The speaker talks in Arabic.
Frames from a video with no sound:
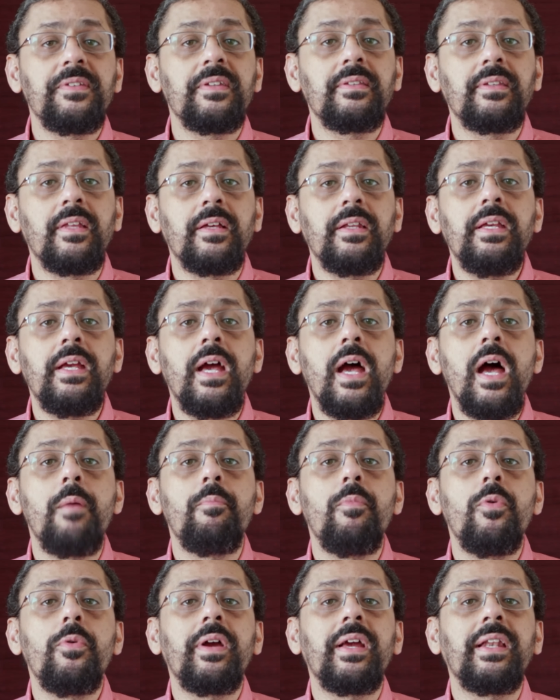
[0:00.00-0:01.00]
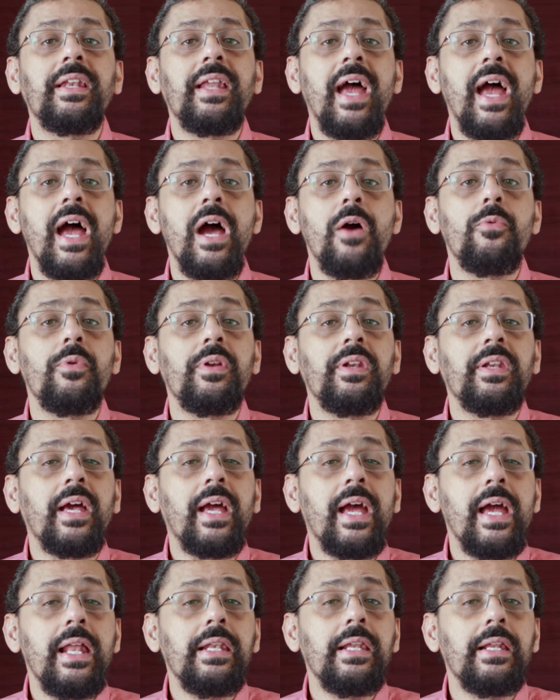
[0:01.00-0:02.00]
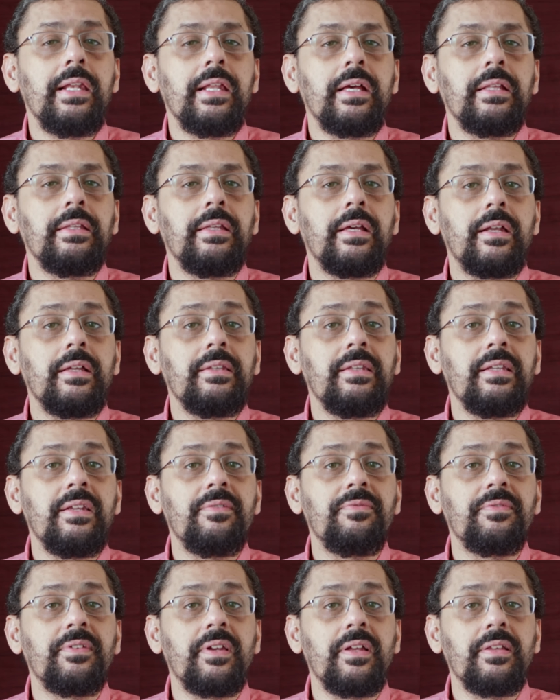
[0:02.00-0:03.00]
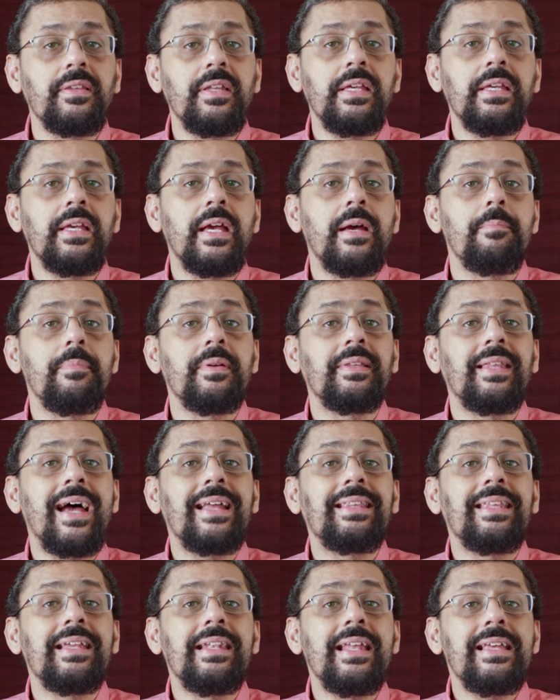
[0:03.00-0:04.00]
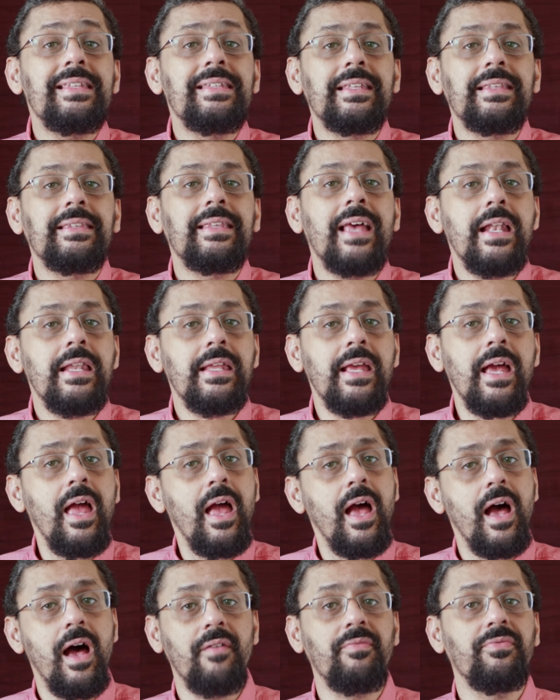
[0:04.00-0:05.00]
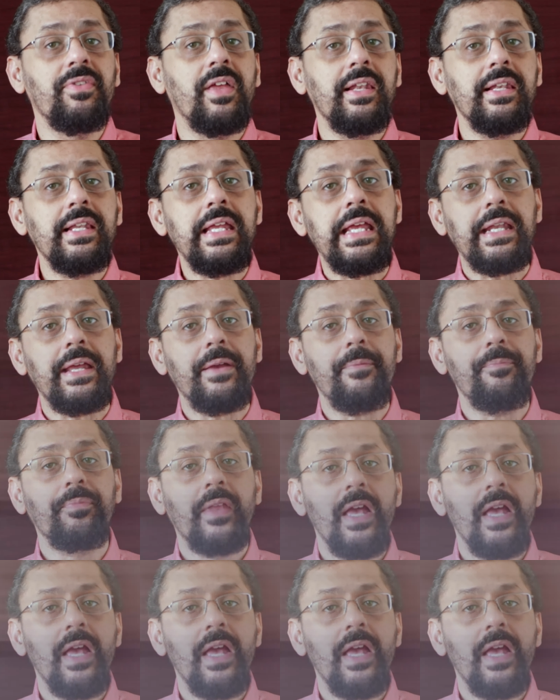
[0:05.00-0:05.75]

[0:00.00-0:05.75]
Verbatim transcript: الطريقه ممكن نحاول نخلي الاختيارات الافتراضيه بتاعت الناس التانيه افضل لينا